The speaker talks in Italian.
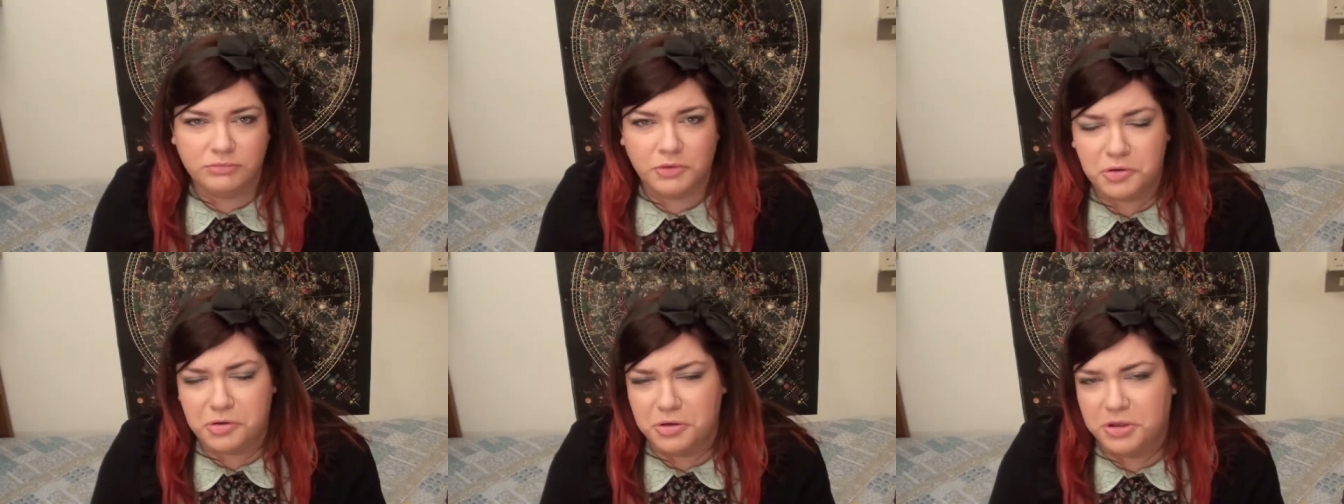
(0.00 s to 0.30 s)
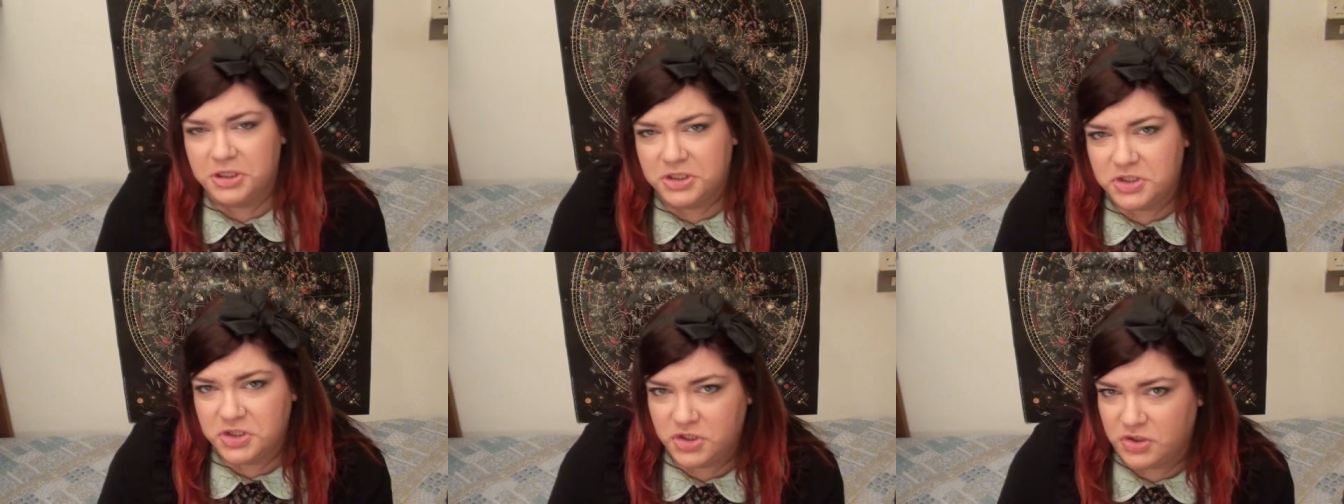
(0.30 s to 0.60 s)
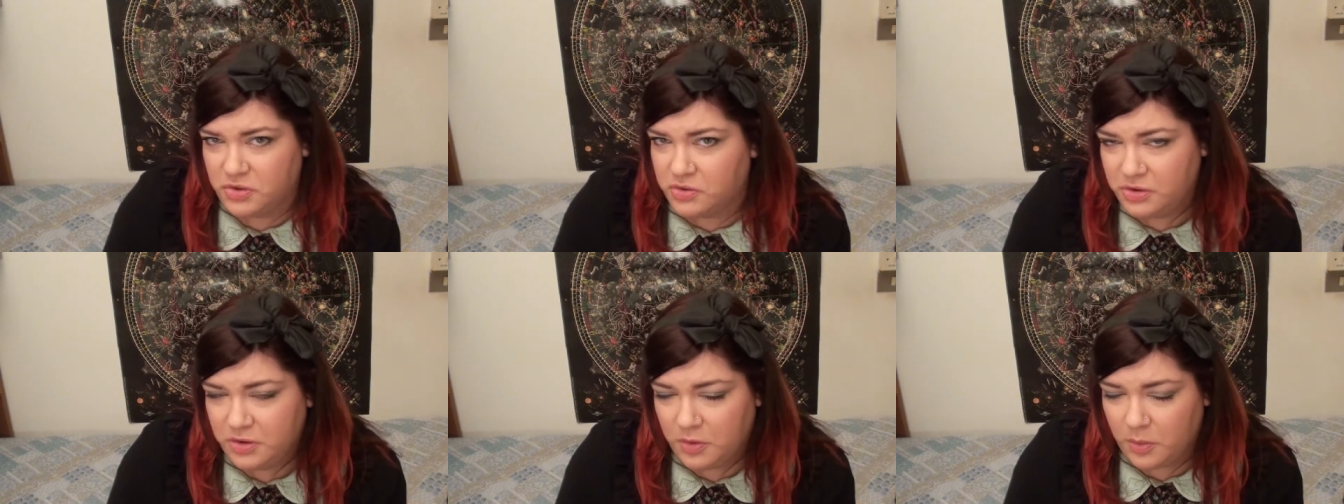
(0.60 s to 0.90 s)

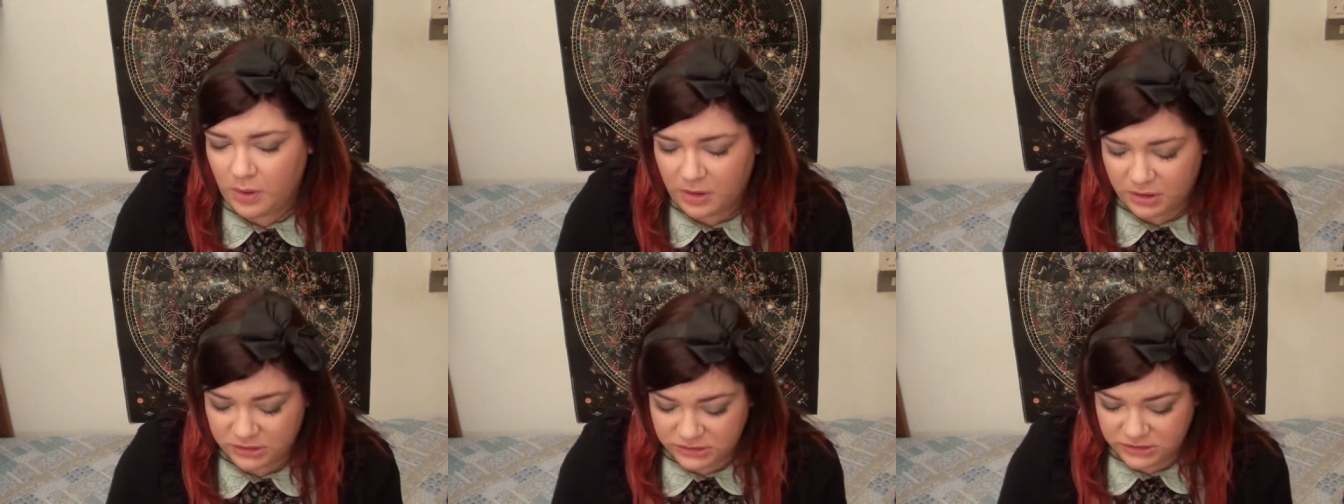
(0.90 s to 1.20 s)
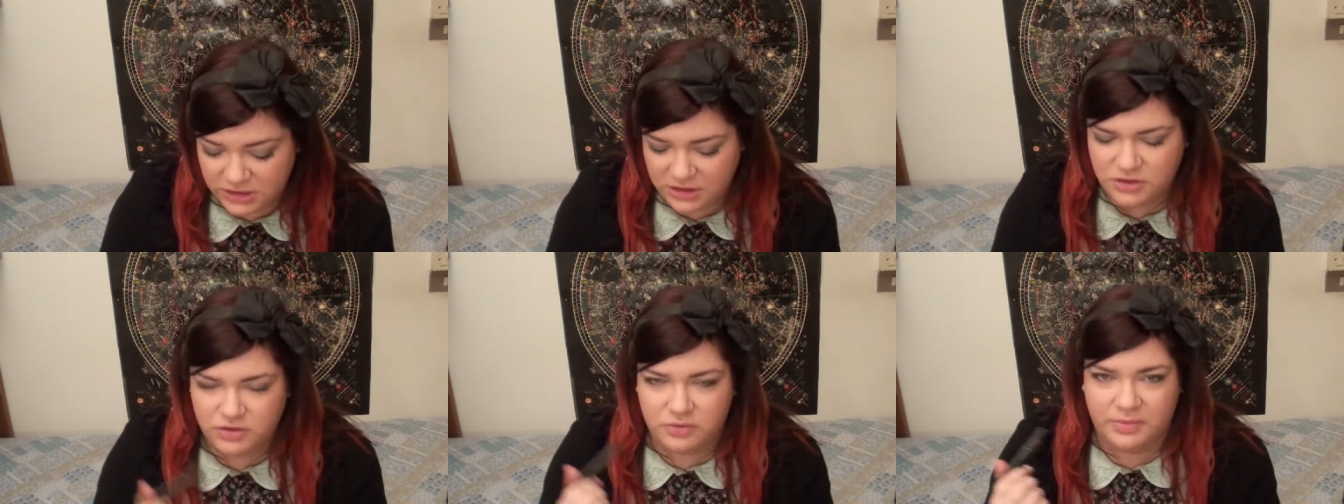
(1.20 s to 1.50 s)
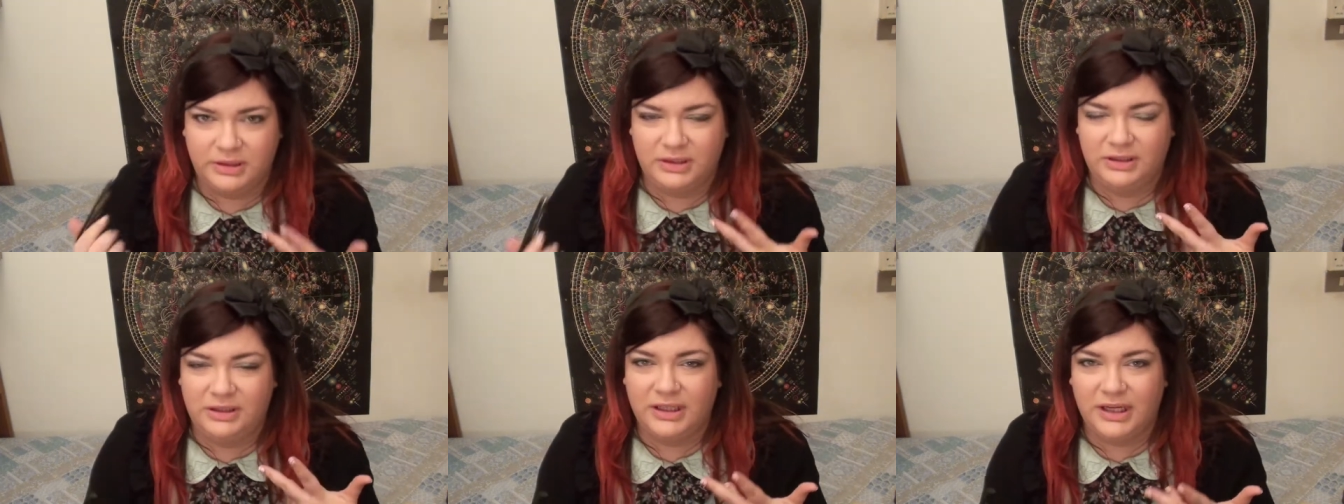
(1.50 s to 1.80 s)
collezione o qualcosa del genere
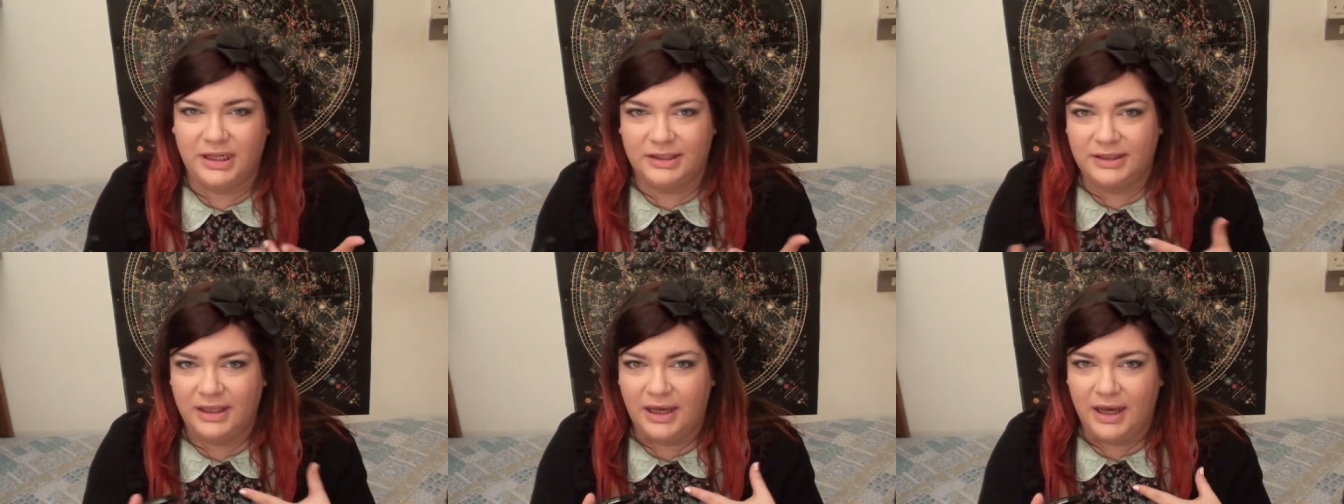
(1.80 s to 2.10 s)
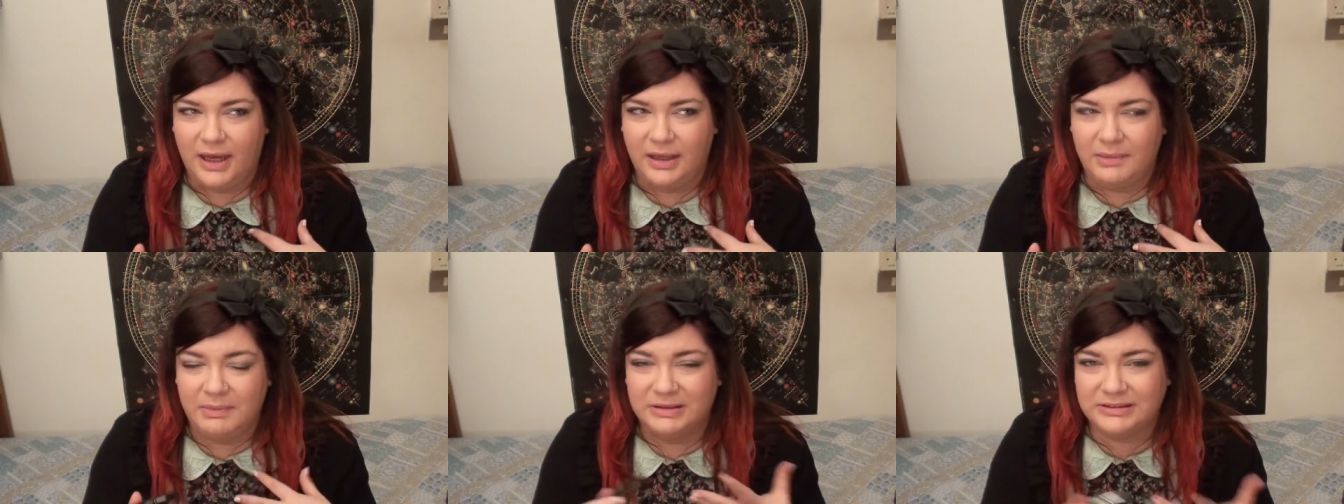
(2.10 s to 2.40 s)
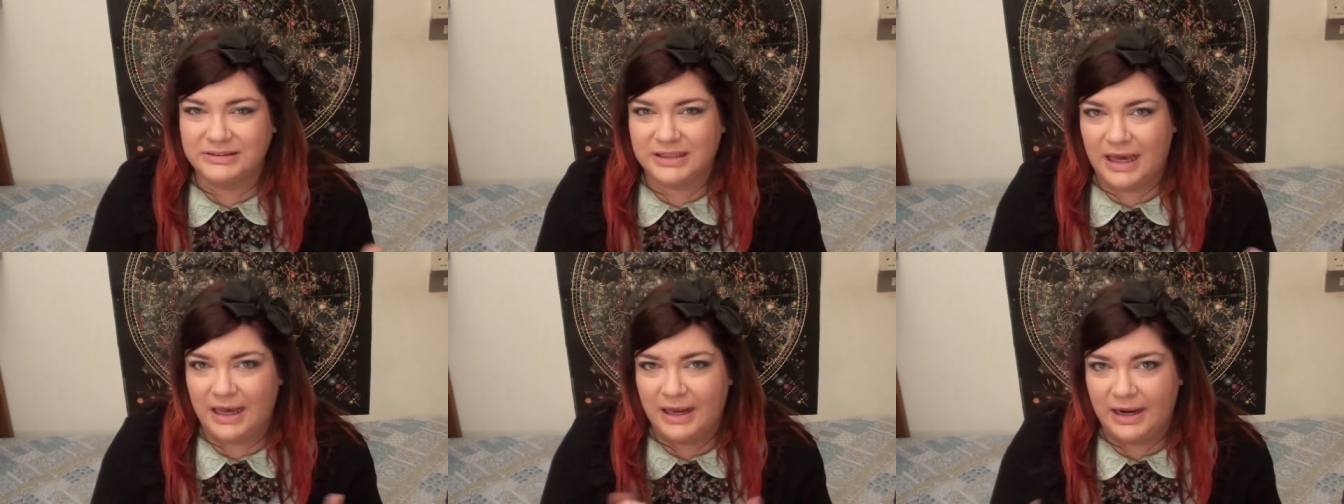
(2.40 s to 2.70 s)
insomma dedicata ai
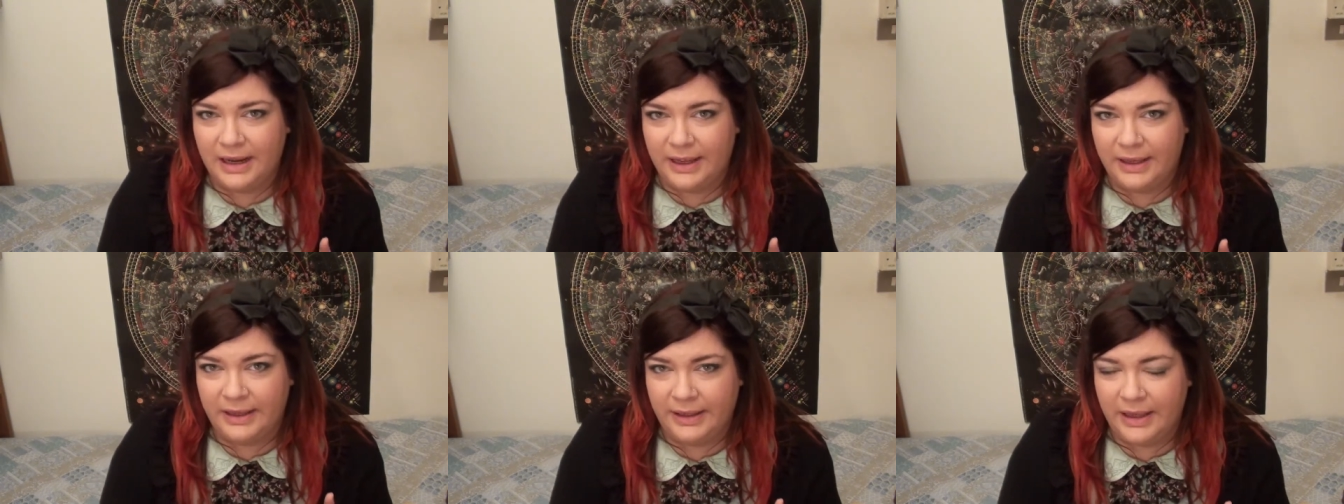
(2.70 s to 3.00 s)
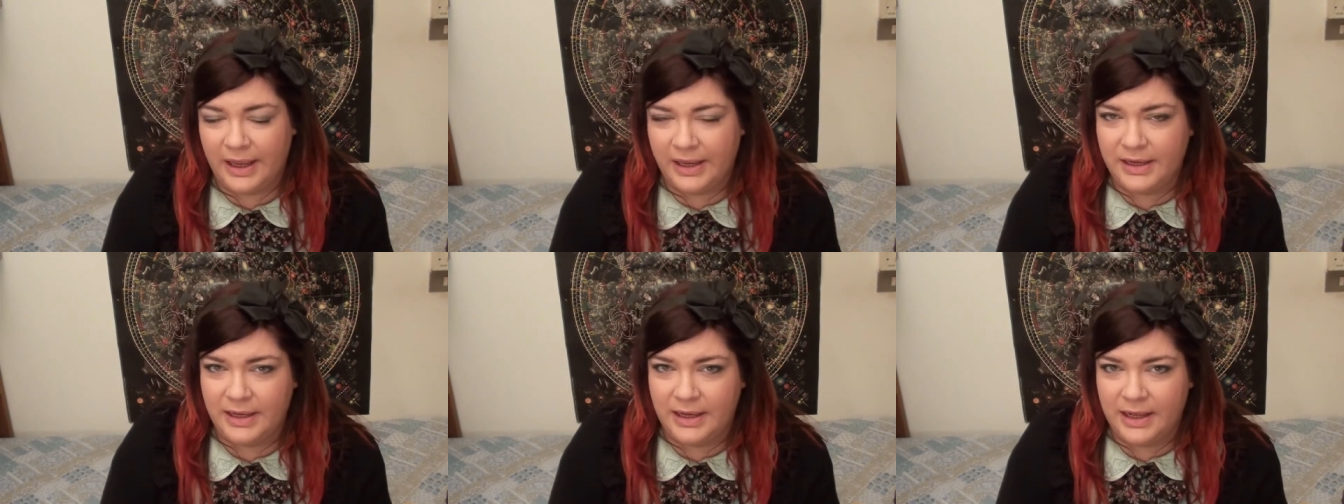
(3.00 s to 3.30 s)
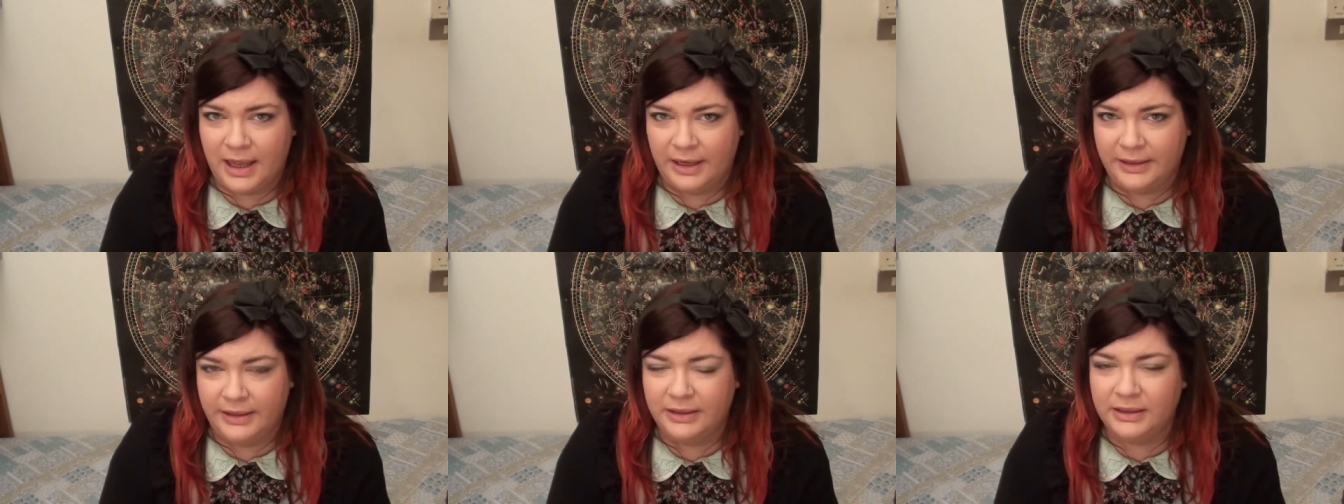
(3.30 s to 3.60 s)
mascara e ai
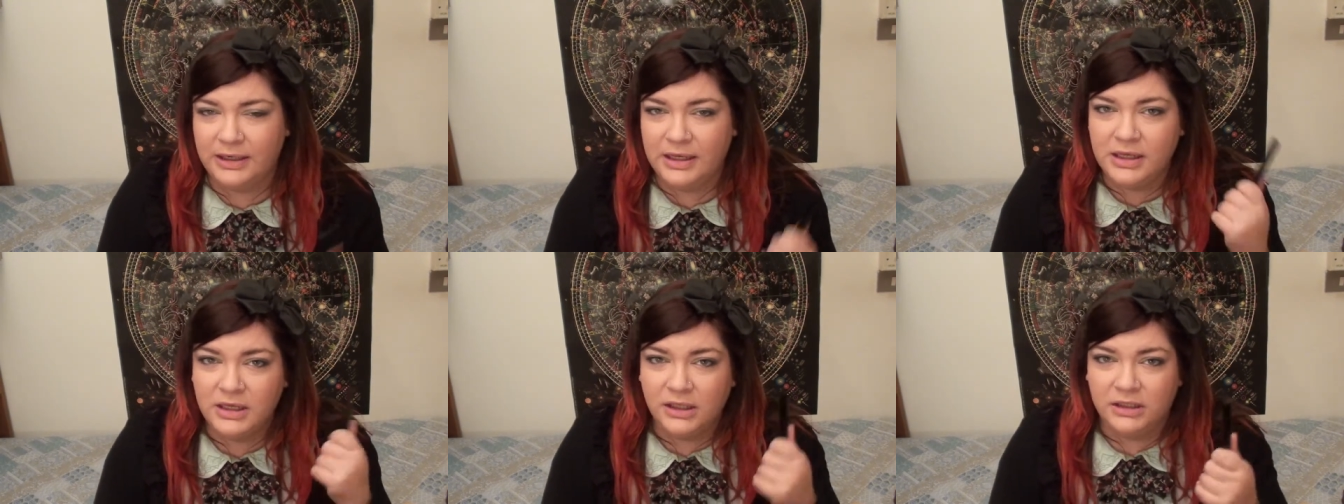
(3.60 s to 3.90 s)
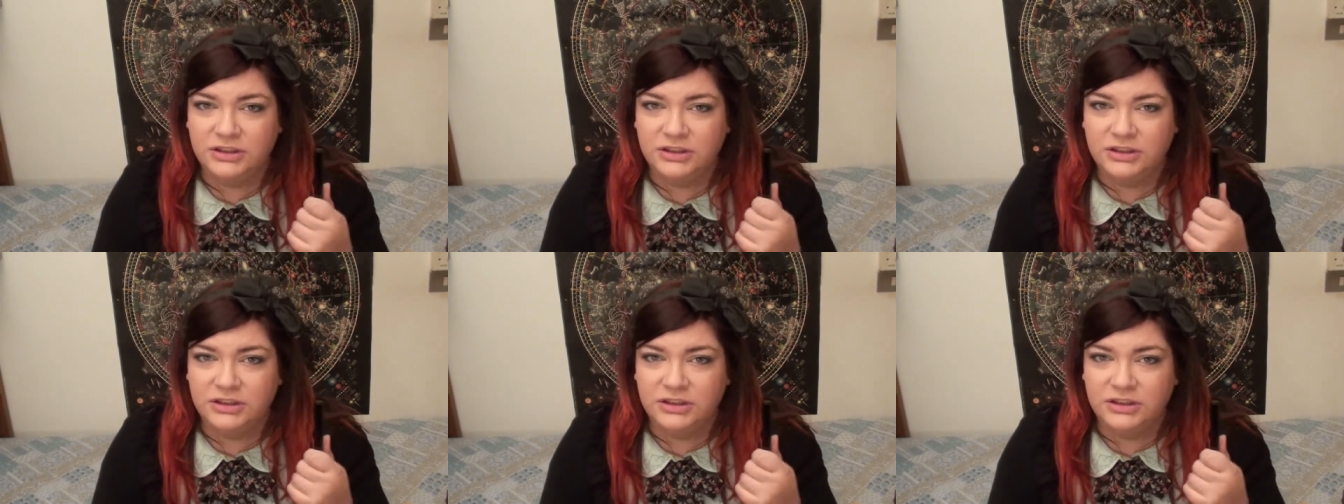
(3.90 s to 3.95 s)
liner